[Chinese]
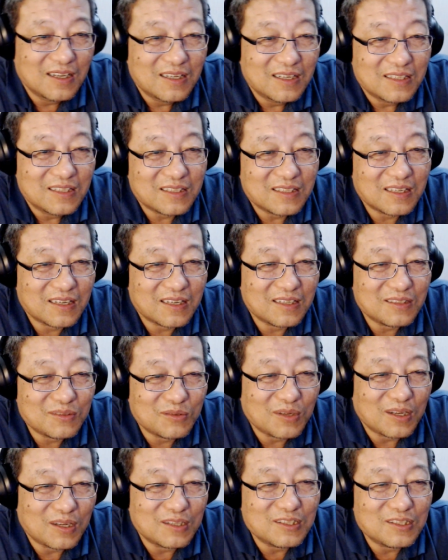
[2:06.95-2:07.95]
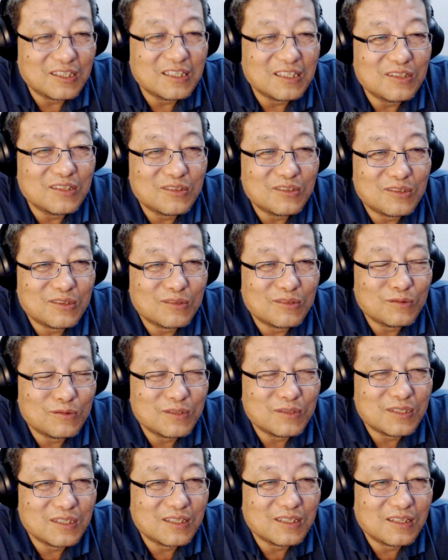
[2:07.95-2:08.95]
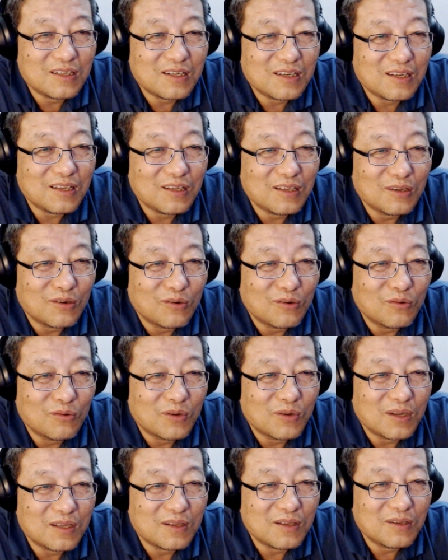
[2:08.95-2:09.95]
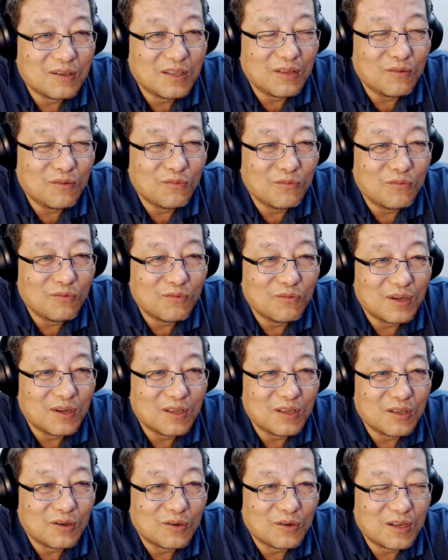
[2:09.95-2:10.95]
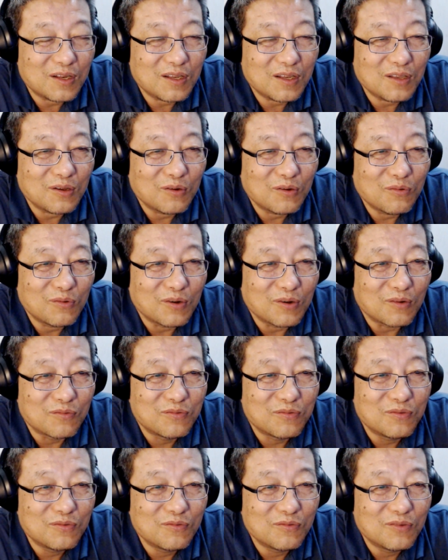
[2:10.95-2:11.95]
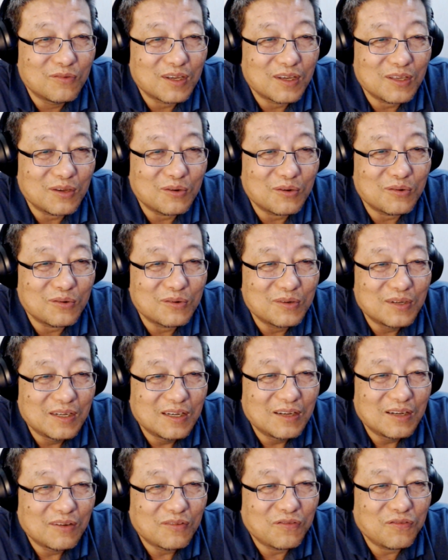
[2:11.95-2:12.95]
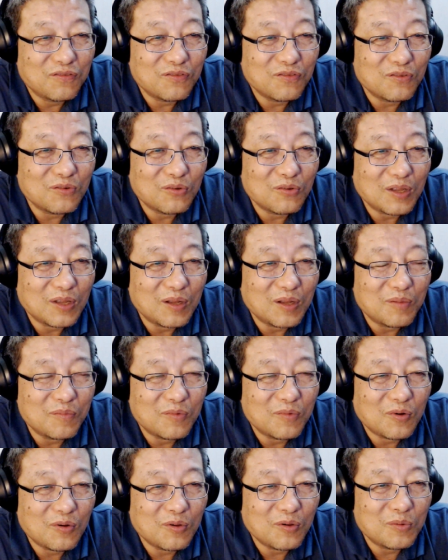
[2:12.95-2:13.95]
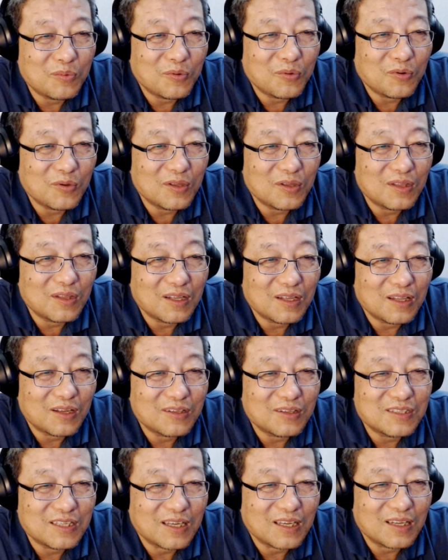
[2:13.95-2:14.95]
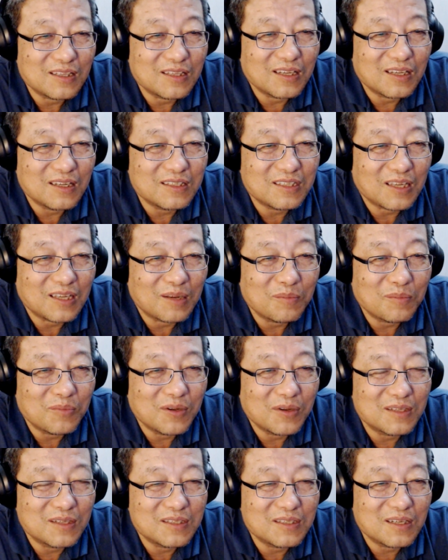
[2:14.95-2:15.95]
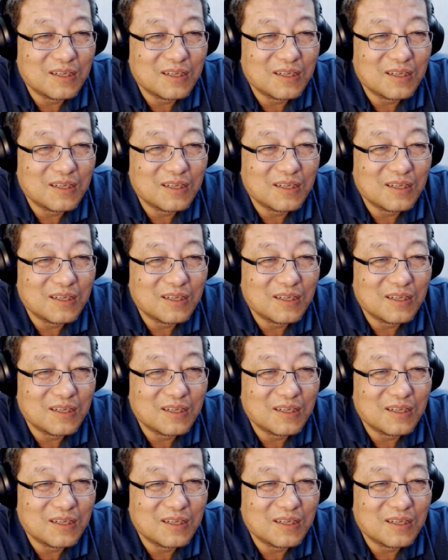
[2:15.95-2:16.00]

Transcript: 这个就要精益求精。人有我人无我有，人有我无我忧。服务员会不会得到强得强迫症？